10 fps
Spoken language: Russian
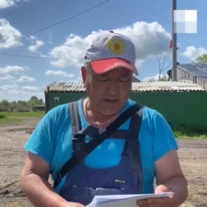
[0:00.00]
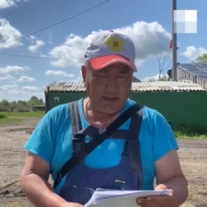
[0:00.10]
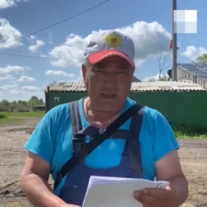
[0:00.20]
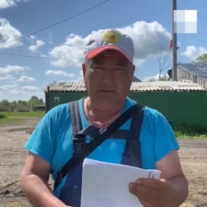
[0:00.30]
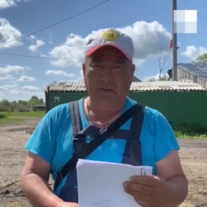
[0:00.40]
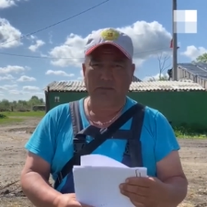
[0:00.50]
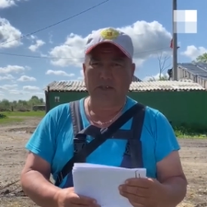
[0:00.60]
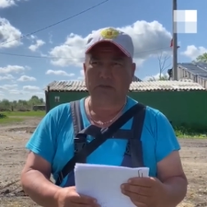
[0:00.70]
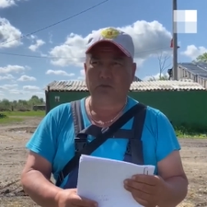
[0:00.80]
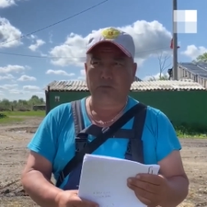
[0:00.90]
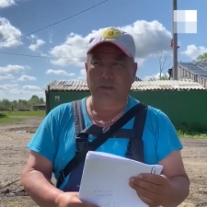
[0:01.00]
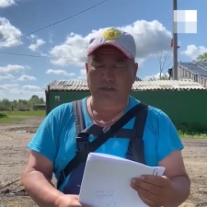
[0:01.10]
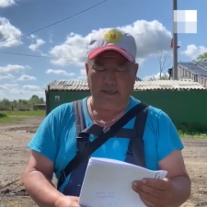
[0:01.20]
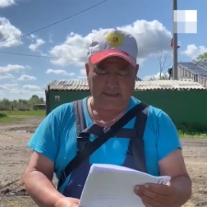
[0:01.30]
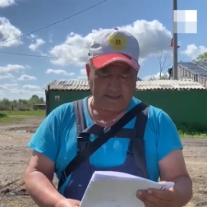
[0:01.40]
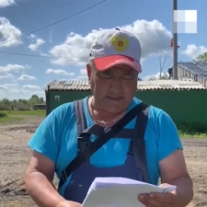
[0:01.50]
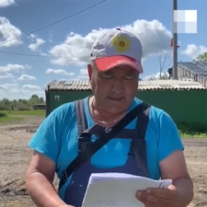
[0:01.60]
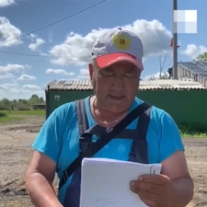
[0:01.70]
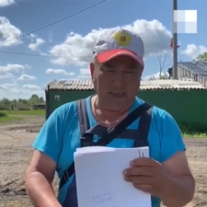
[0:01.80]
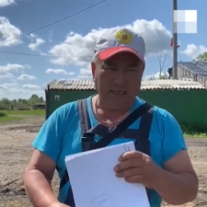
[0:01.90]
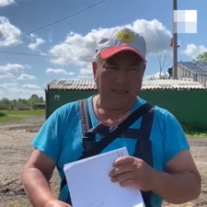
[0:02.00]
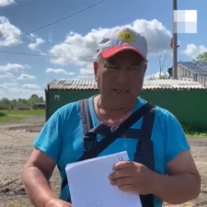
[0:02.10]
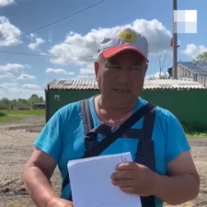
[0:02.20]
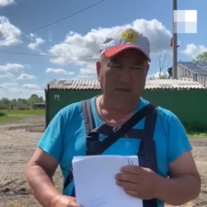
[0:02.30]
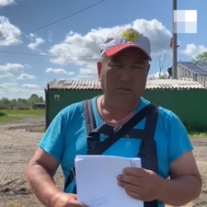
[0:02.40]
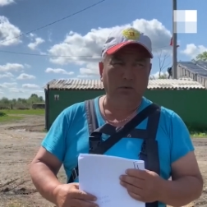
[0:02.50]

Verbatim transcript: и оформление документации в